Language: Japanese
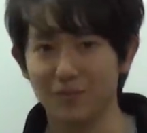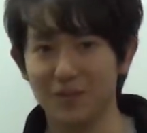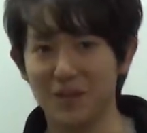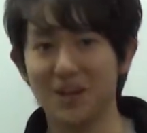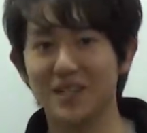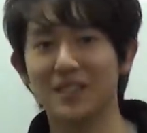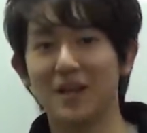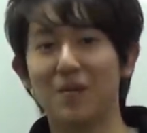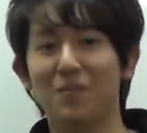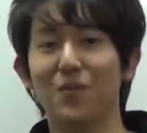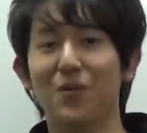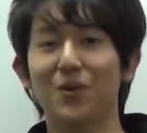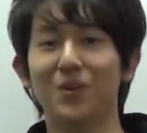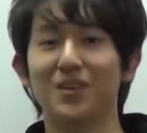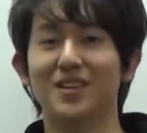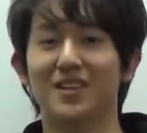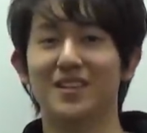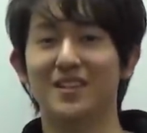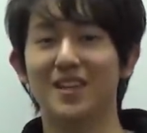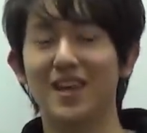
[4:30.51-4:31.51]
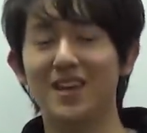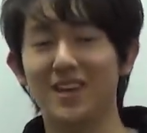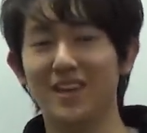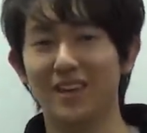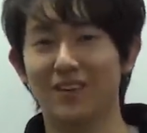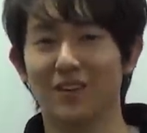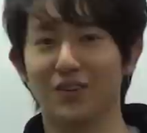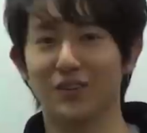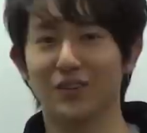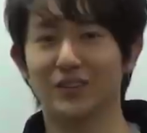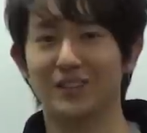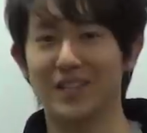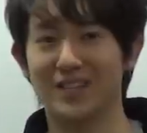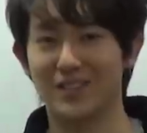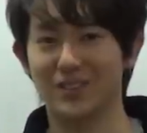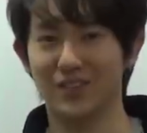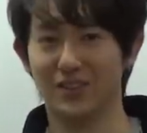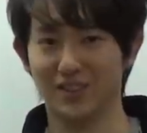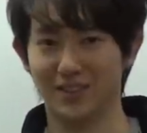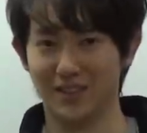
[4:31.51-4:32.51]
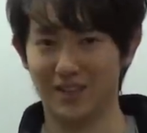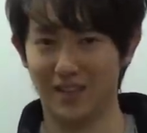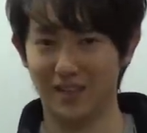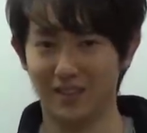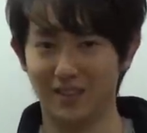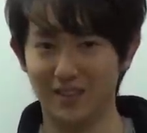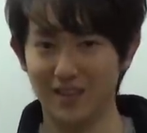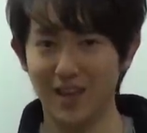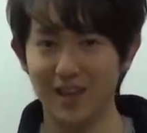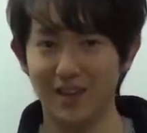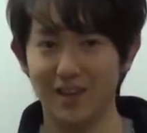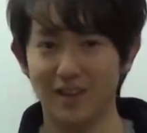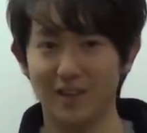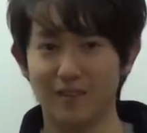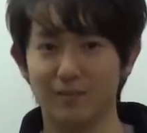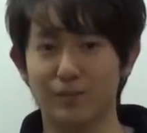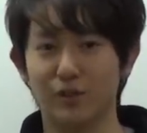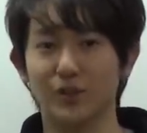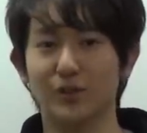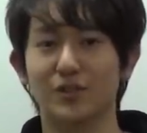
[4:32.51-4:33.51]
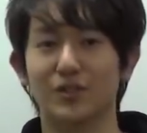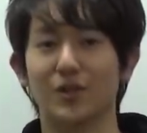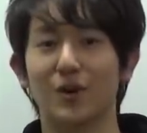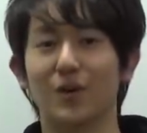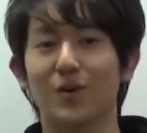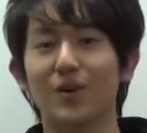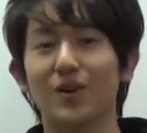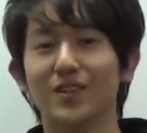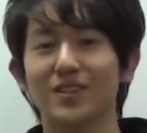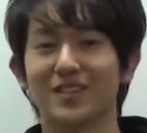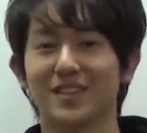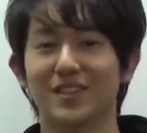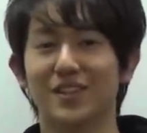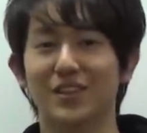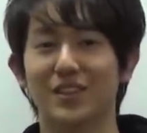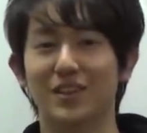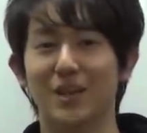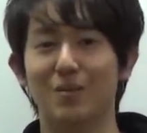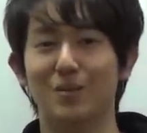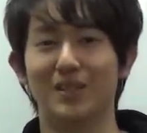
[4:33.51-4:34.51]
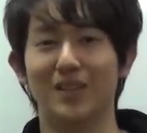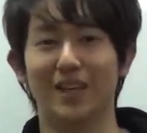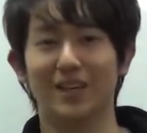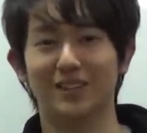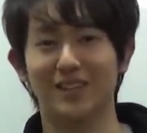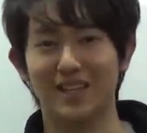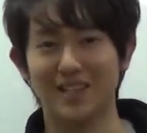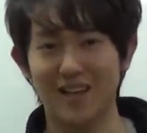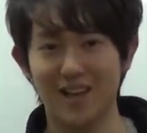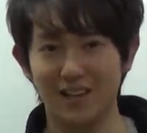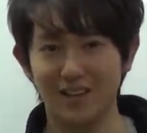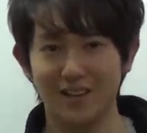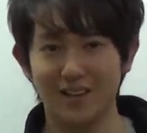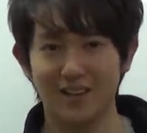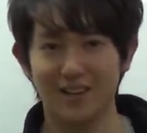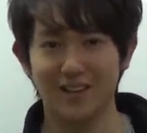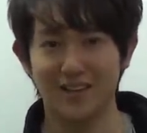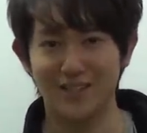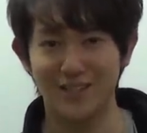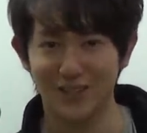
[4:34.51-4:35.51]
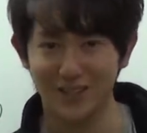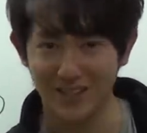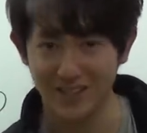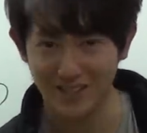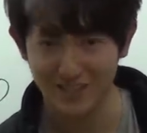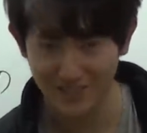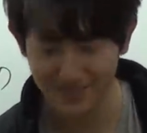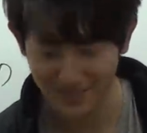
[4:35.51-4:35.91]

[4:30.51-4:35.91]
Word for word: 皆さんもぜひこのふたつを使って文章を作ってみてください。以上で